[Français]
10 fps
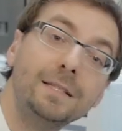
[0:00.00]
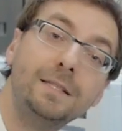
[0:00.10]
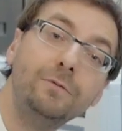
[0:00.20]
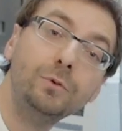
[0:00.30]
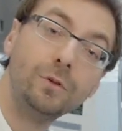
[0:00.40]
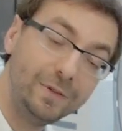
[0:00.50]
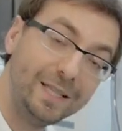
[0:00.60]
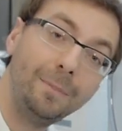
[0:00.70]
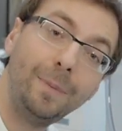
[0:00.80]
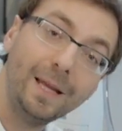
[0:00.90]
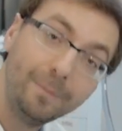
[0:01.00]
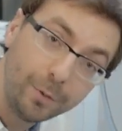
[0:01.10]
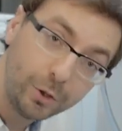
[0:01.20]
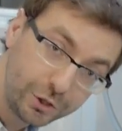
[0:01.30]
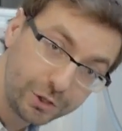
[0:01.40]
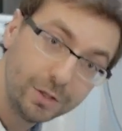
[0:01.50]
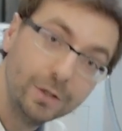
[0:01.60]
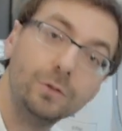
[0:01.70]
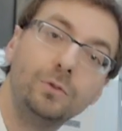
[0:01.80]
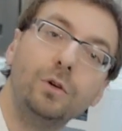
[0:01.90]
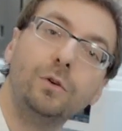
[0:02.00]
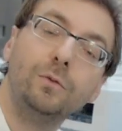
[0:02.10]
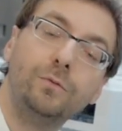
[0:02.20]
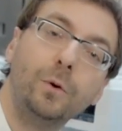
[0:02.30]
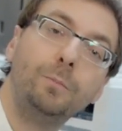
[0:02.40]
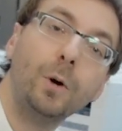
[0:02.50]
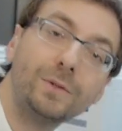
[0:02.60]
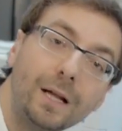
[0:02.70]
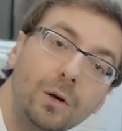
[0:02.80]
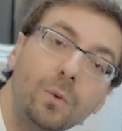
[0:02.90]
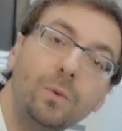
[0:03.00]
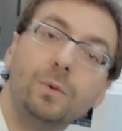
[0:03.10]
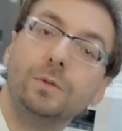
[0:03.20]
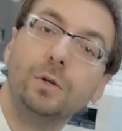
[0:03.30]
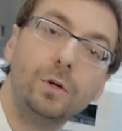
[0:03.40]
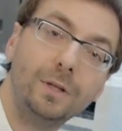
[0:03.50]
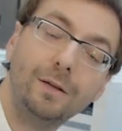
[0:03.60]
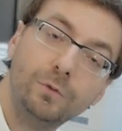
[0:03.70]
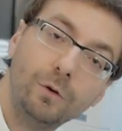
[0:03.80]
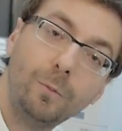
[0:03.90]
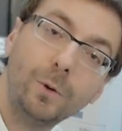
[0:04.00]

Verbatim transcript: Si vous ne videz pas les poches de vos pantalons, de, vos